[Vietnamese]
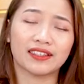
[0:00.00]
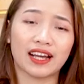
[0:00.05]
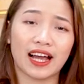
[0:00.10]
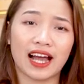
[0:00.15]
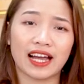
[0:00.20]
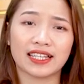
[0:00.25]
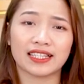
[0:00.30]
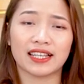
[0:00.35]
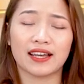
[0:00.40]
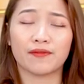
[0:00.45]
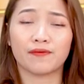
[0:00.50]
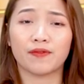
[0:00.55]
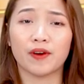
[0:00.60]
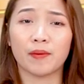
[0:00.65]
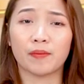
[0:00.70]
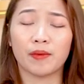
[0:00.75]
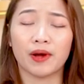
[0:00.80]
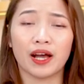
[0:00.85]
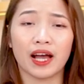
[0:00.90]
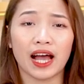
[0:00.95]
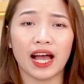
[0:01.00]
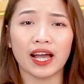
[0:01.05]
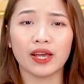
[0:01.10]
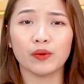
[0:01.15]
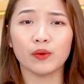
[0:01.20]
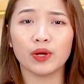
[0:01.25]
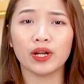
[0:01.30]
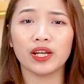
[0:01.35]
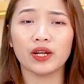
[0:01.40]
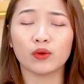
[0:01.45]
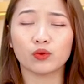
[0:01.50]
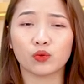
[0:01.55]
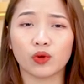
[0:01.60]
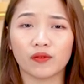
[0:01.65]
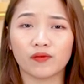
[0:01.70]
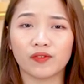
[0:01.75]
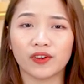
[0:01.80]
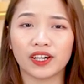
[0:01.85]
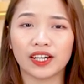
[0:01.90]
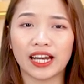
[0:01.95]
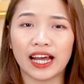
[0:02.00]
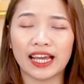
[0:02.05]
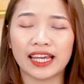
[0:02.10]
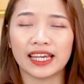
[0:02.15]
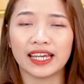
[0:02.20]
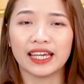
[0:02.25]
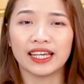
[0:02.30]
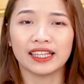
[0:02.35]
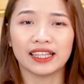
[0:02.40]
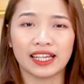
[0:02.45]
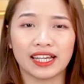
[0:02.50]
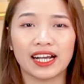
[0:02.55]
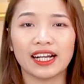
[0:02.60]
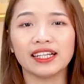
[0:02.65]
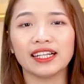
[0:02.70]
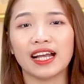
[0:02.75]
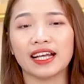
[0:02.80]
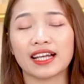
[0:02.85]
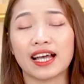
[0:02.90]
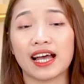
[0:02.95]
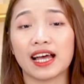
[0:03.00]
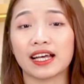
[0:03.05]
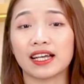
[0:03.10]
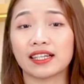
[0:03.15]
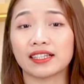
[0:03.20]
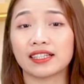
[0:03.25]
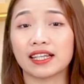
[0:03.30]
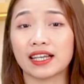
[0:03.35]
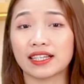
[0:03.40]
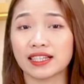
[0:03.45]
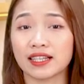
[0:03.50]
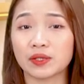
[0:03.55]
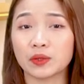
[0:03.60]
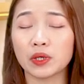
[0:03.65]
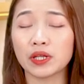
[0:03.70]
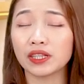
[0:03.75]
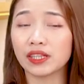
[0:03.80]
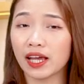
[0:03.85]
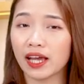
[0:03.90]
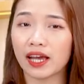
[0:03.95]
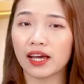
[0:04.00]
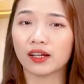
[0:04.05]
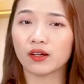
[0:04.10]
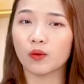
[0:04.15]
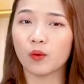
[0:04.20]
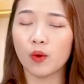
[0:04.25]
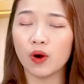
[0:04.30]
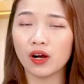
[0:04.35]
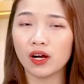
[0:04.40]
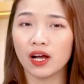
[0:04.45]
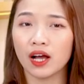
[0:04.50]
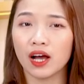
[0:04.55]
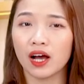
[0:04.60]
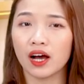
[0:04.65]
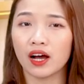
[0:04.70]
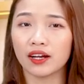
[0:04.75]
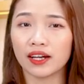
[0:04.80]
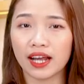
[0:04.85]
từ hai sản phẩm, hai nguyên liệu tuyệt vời này thì các nhà hạ nhà sản xuất tại Hàn Quốc à,